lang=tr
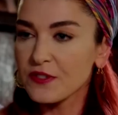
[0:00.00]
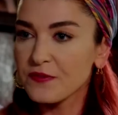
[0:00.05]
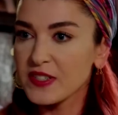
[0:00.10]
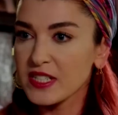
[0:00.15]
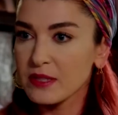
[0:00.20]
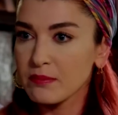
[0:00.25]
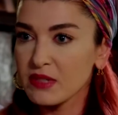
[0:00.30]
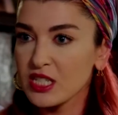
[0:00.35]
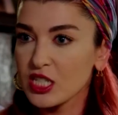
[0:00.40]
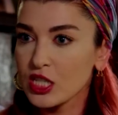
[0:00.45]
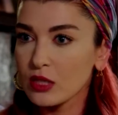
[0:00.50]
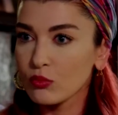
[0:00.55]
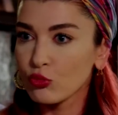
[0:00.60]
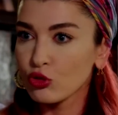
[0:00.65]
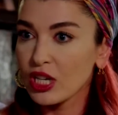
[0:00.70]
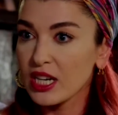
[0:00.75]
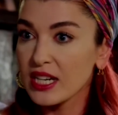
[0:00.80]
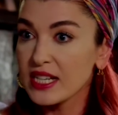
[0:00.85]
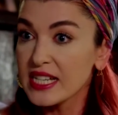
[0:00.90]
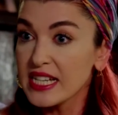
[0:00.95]

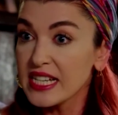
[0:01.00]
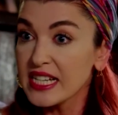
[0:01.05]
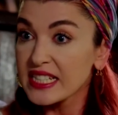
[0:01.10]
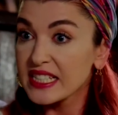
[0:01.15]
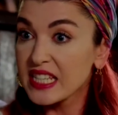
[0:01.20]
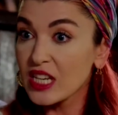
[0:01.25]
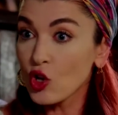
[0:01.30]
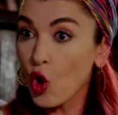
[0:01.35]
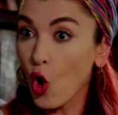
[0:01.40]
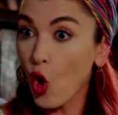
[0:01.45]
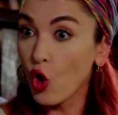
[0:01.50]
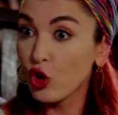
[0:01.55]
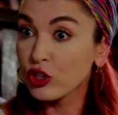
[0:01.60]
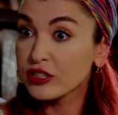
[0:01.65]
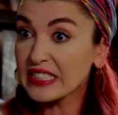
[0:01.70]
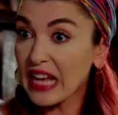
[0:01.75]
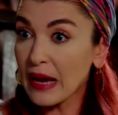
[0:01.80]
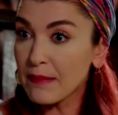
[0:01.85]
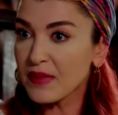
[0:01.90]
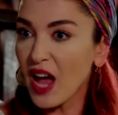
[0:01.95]
Affetmeyeceğim ula. Seni
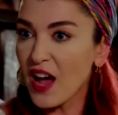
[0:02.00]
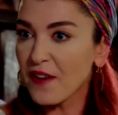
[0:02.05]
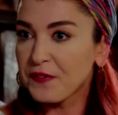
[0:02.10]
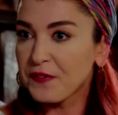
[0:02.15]
ölsem de